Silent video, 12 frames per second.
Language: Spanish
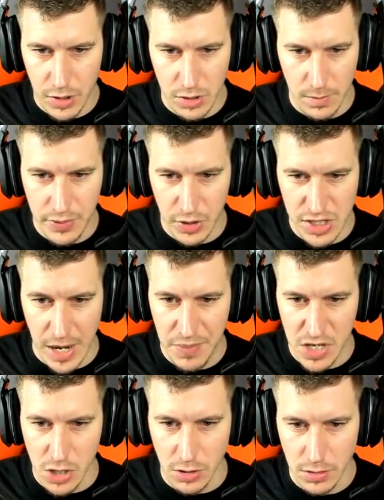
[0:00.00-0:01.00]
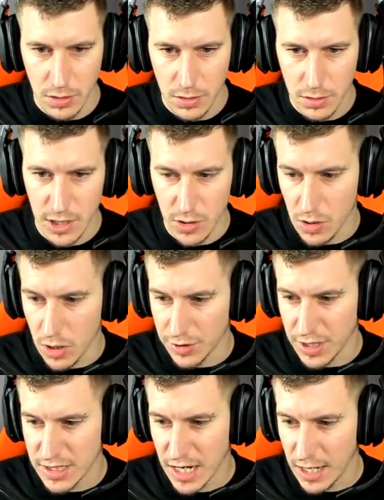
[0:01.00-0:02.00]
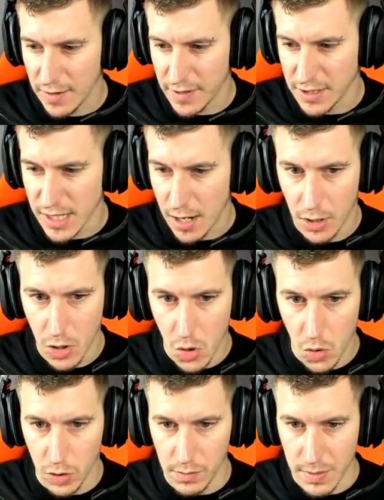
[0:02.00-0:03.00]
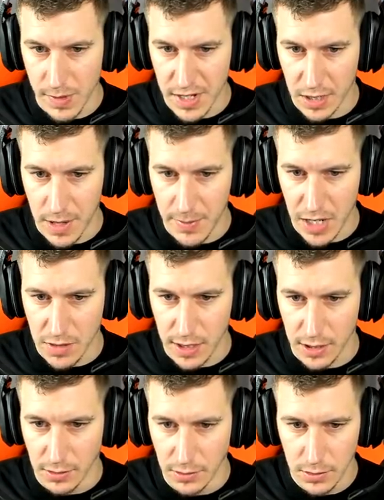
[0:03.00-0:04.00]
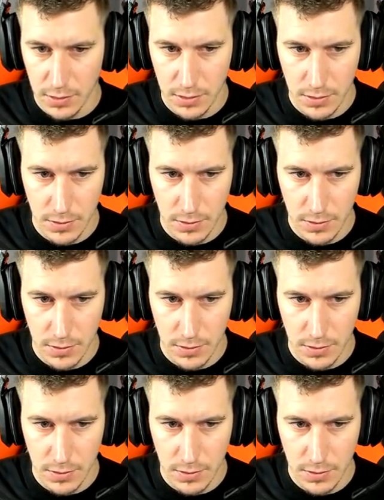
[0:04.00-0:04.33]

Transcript: por, champiñón. Te ayudo que lo tienes aquí a la derecha. Uy, mi madre, que me aparece, ¿eh?